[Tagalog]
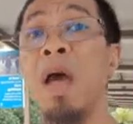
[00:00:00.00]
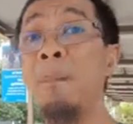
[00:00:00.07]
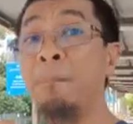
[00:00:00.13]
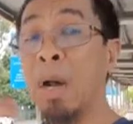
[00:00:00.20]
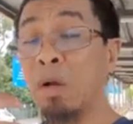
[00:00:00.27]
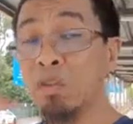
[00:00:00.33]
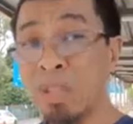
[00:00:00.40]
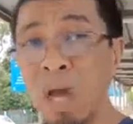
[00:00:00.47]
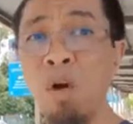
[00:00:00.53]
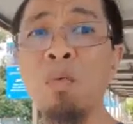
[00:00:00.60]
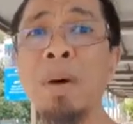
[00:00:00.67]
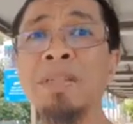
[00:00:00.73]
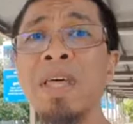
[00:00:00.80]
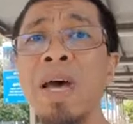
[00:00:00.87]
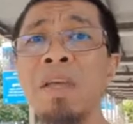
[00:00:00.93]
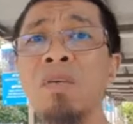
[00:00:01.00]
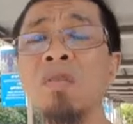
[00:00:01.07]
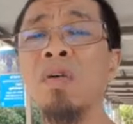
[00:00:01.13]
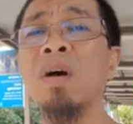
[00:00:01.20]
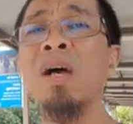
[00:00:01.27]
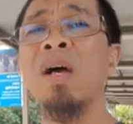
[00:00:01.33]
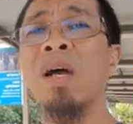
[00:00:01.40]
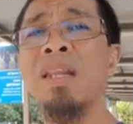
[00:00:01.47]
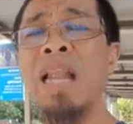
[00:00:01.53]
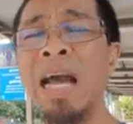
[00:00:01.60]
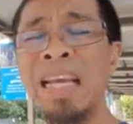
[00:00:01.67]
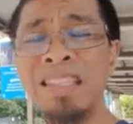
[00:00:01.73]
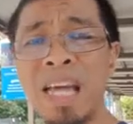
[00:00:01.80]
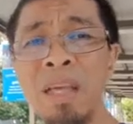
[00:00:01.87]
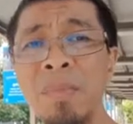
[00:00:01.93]
Magtawba tayo, lagi
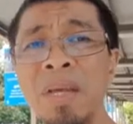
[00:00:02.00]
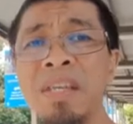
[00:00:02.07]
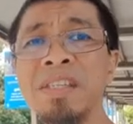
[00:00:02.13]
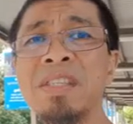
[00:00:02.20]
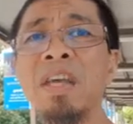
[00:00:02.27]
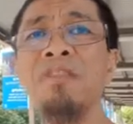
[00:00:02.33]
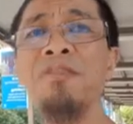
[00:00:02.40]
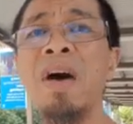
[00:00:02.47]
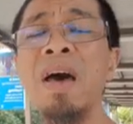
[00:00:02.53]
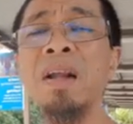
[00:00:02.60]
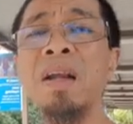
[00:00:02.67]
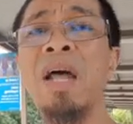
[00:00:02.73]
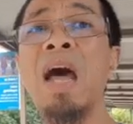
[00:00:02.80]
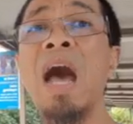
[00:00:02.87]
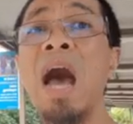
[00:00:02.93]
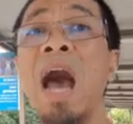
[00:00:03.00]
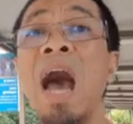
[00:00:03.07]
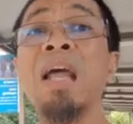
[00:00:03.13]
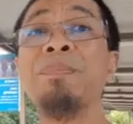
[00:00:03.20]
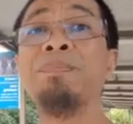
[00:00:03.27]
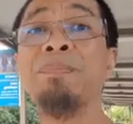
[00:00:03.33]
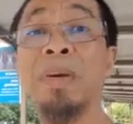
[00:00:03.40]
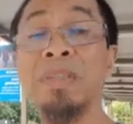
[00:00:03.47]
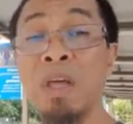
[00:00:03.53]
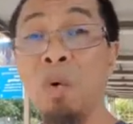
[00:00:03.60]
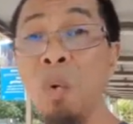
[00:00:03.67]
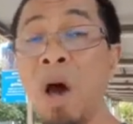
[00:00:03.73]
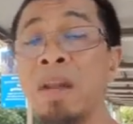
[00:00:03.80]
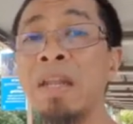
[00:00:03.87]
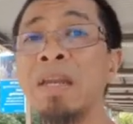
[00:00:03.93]
tayong nag-istighfar at
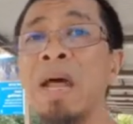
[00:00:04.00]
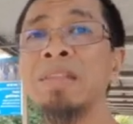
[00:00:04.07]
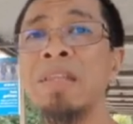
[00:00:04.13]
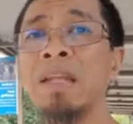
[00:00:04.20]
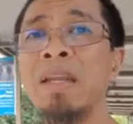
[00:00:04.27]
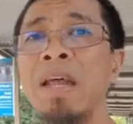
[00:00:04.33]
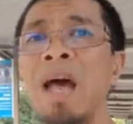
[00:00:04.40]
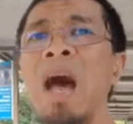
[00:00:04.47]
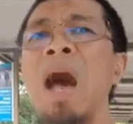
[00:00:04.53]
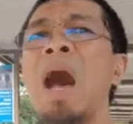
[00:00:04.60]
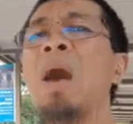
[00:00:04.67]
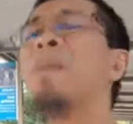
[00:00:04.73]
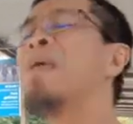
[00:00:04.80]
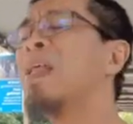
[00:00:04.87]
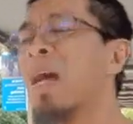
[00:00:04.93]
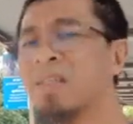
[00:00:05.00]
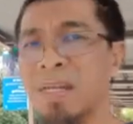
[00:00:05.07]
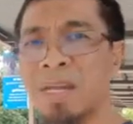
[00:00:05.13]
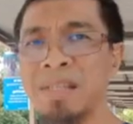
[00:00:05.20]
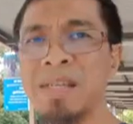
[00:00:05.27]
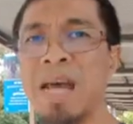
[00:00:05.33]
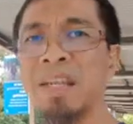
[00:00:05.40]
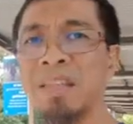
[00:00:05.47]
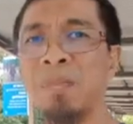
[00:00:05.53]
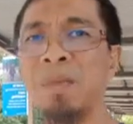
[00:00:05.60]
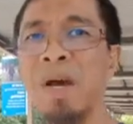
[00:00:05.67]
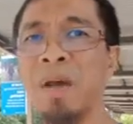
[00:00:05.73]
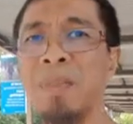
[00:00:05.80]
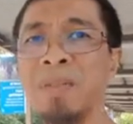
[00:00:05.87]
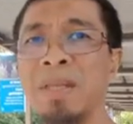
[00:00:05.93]
patawarin natin ang manakasakit sa ating
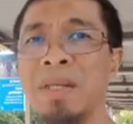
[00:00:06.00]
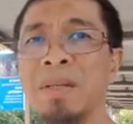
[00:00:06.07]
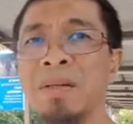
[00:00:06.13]
mga kapatid.